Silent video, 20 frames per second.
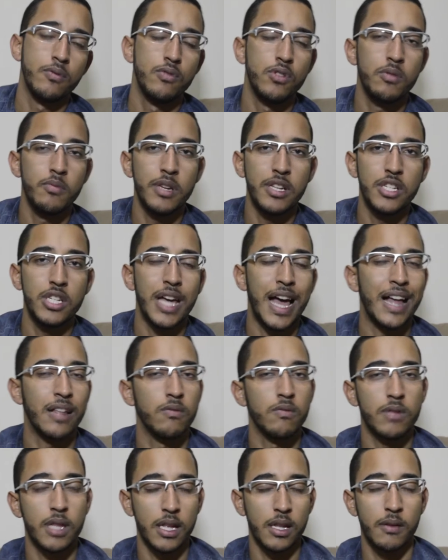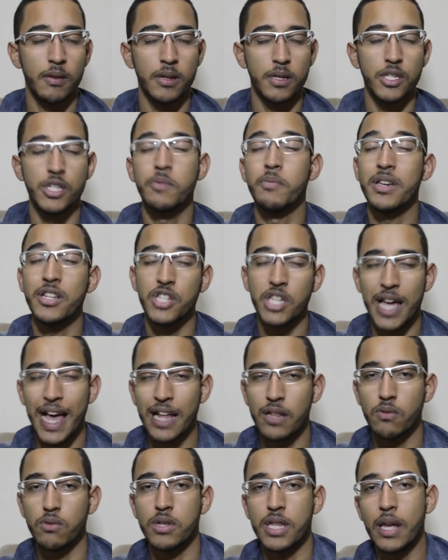de imediato, de
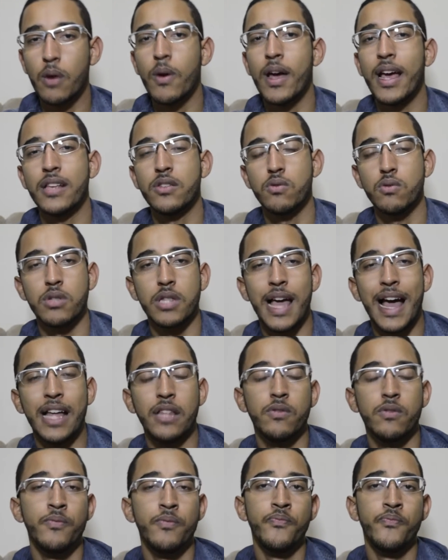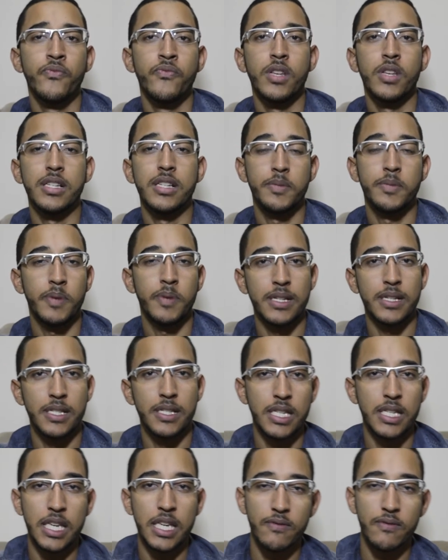imediato, ter um resultado
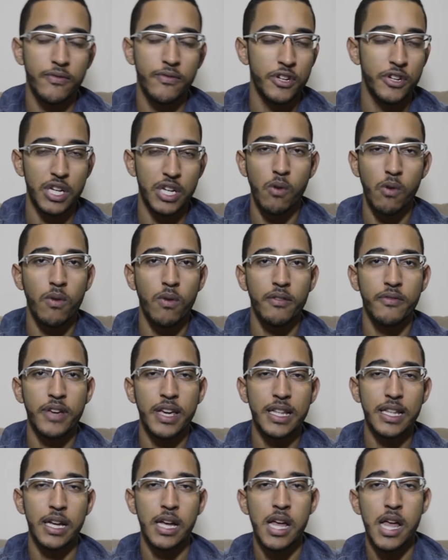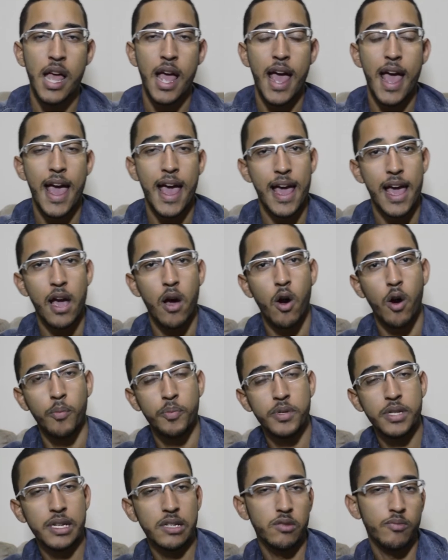expressivo, fechar alguma venda, é
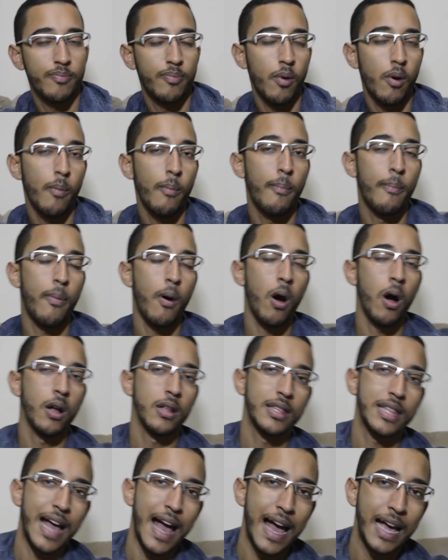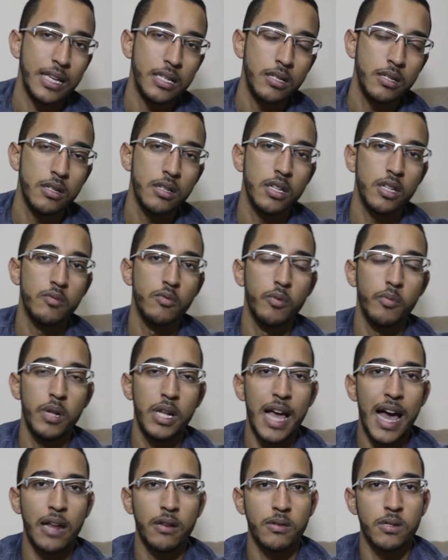optando por portais
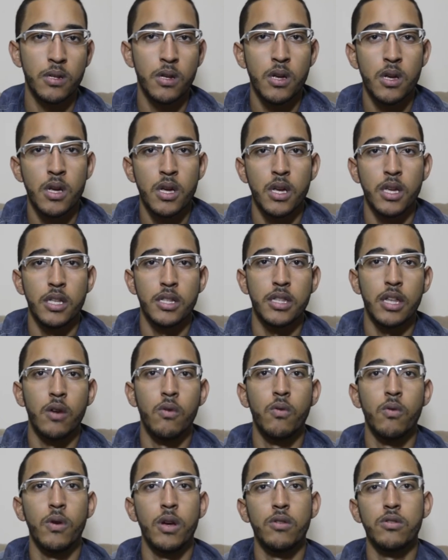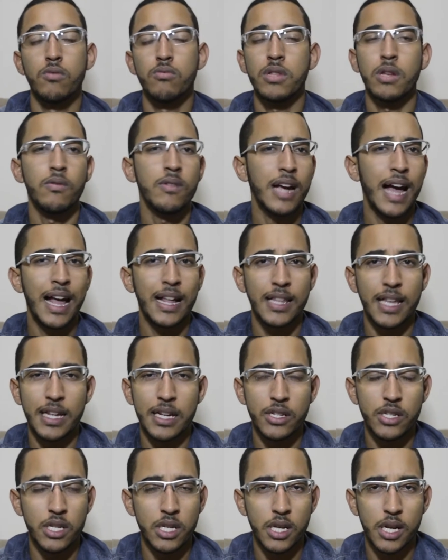imobiliários. Então, eu não tenho carteira
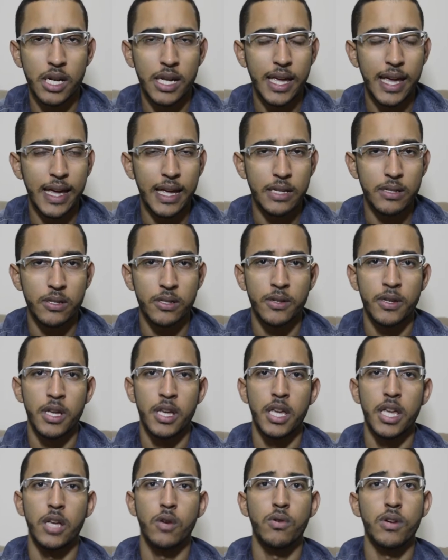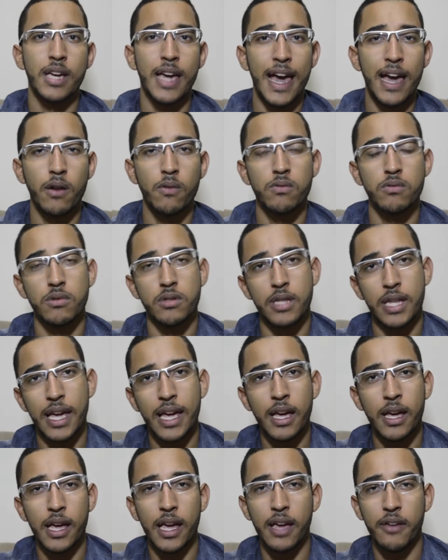de clientes, eu quero
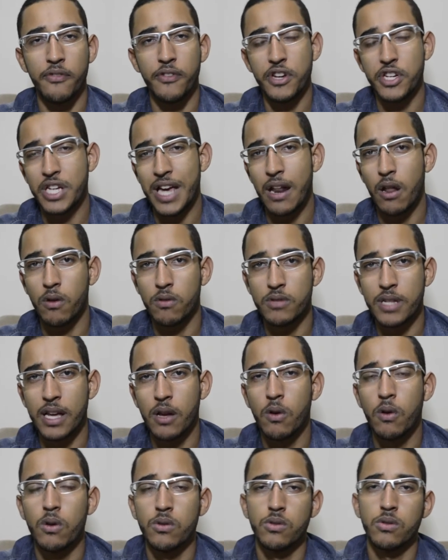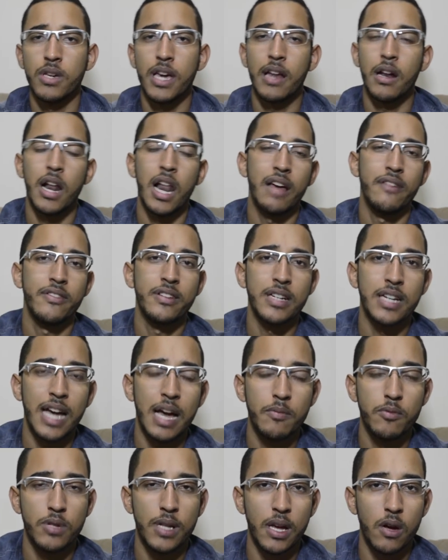ter é, fechar algum negócio, quero
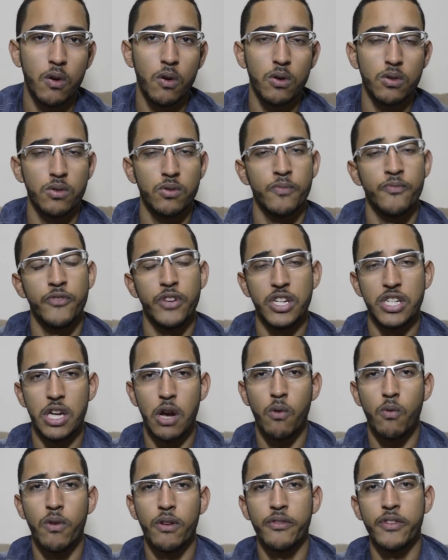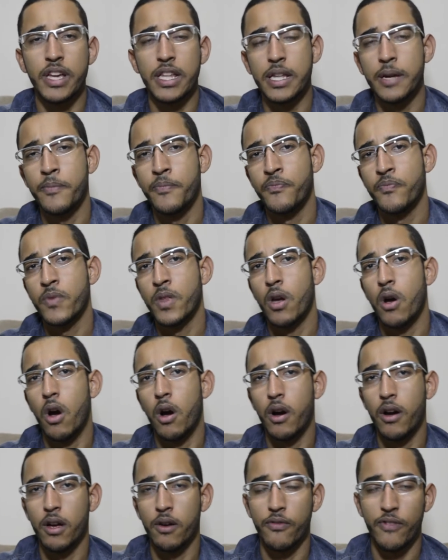alavancar meu negócio, fechar alguma venda,
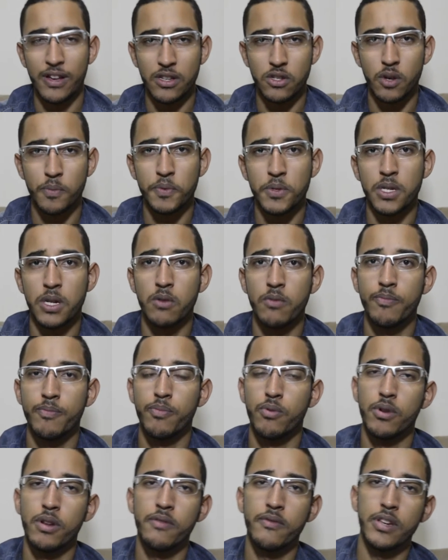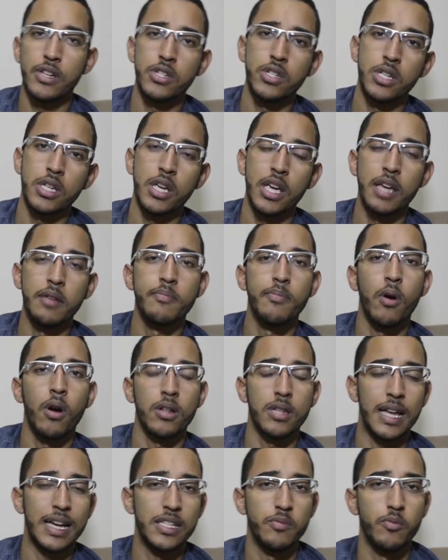ó, eu faço a opção por investir em
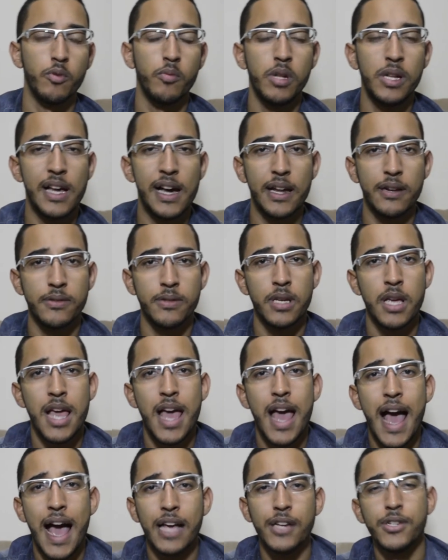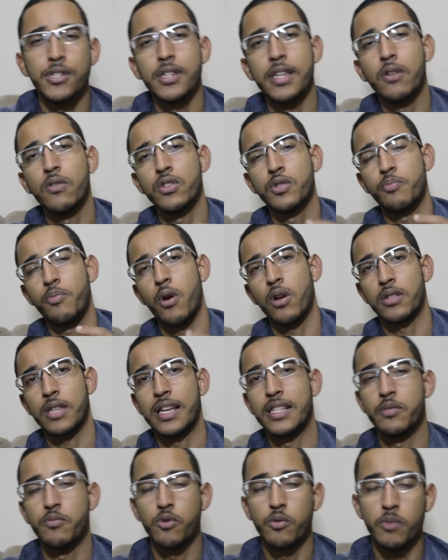portais imobiliários. A gente tem hoje
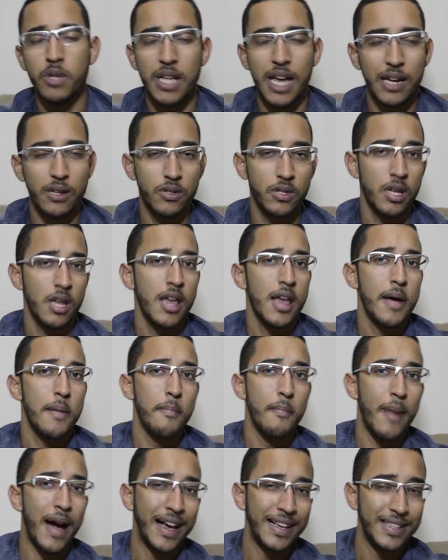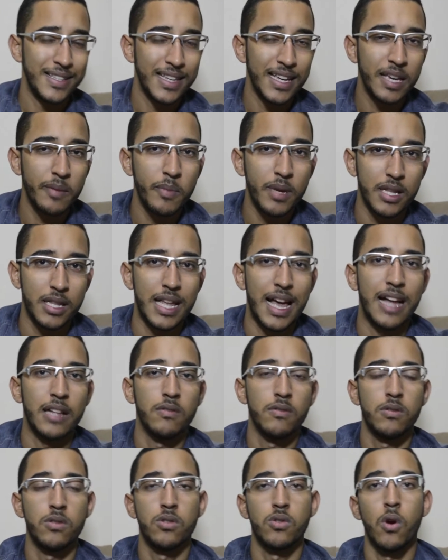portais imobiliários mais
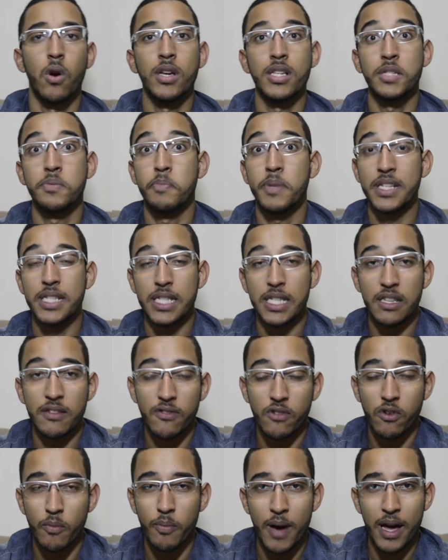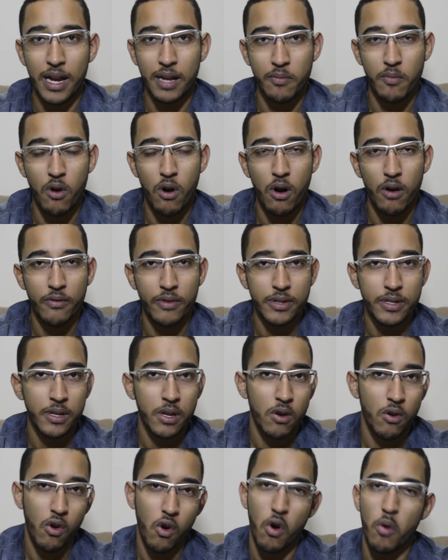segmentados, só específico para imóveis,
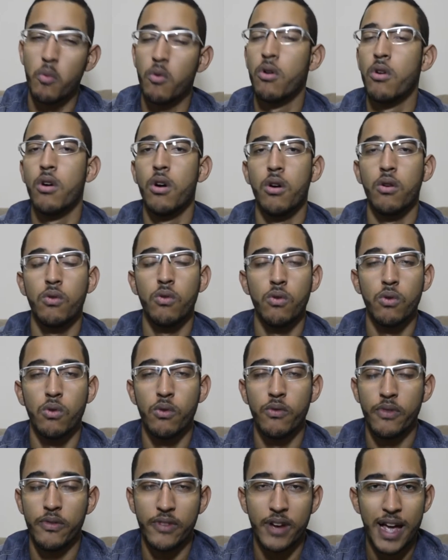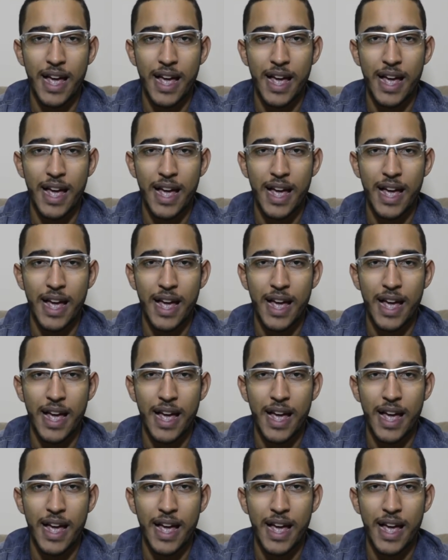como o Viva